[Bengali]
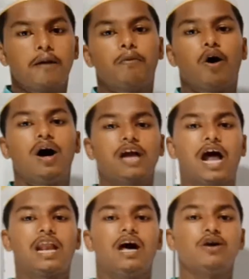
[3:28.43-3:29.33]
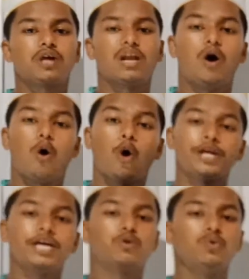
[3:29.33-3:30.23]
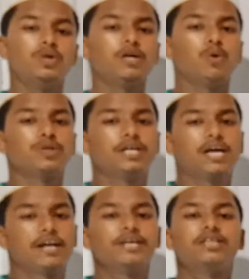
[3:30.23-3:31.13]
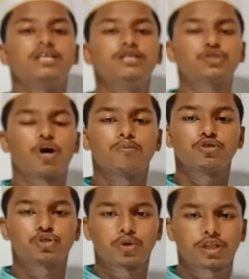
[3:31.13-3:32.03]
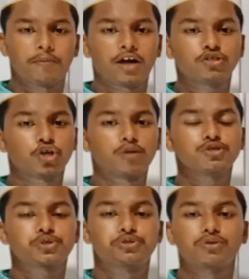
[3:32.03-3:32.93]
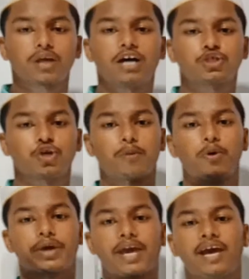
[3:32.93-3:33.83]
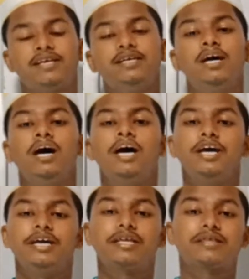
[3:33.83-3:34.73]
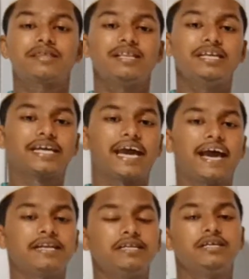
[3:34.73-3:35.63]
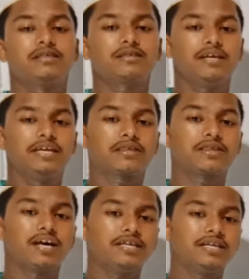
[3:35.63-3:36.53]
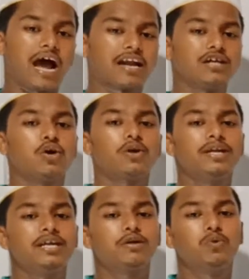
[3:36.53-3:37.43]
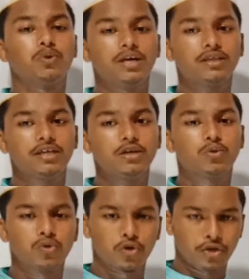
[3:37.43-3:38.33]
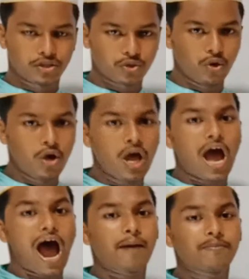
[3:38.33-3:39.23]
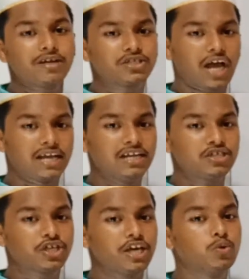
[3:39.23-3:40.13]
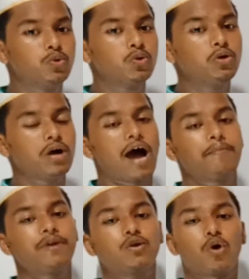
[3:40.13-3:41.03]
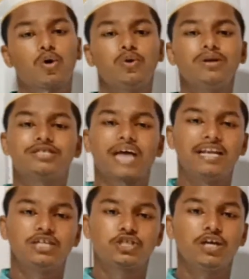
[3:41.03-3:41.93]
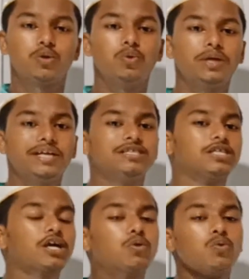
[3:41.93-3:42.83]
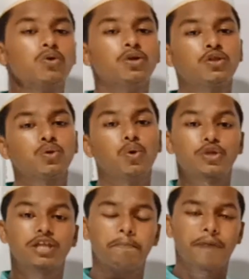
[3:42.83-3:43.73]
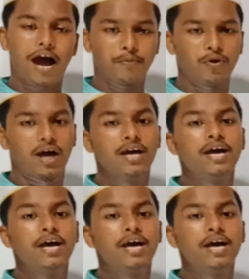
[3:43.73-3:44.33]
মহান আল্লাহ তালা অনেক গুণের অধিকারী তিনি সর্বশক্তিমান সর্বশ্রোতা সর্বজ্ঞানী ইত্যাদি জ্ঞান ইত্যাদি নানা ধরনের গুণে তিনি গুণান্বিত আমরা চাইলে সেই গুণ আমরা কখনোই চাইলে সেই গুণে নিজেকে গুণান্বিত করতে পারবো না